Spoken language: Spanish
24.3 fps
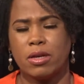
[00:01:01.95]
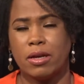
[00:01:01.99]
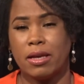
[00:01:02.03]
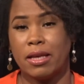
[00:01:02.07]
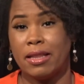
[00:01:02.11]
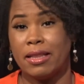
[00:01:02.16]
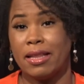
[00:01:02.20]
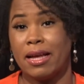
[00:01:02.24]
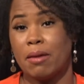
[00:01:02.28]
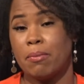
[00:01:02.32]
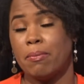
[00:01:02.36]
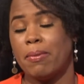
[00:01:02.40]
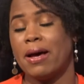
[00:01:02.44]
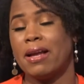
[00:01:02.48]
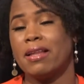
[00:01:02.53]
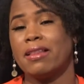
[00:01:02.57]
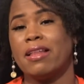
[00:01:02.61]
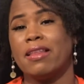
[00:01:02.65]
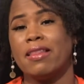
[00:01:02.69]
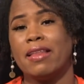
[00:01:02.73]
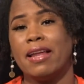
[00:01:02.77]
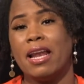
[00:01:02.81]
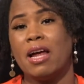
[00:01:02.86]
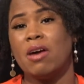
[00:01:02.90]
quitar
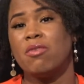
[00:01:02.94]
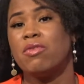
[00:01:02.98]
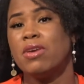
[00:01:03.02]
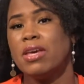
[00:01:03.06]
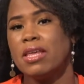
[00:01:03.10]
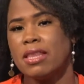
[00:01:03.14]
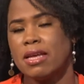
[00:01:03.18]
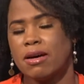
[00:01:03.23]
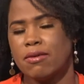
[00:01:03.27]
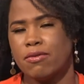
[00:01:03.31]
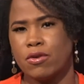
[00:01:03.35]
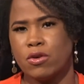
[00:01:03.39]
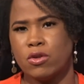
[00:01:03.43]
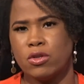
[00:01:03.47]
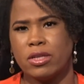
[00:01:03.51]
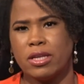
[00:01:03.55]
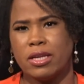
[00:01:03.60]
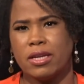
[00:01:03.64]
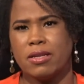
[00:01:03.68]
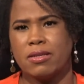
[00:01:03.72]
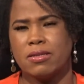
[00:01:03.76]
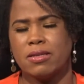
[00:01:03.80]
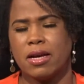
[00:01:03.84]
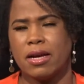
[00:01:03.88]
parte de la vida
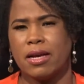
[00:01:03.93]
fronteriza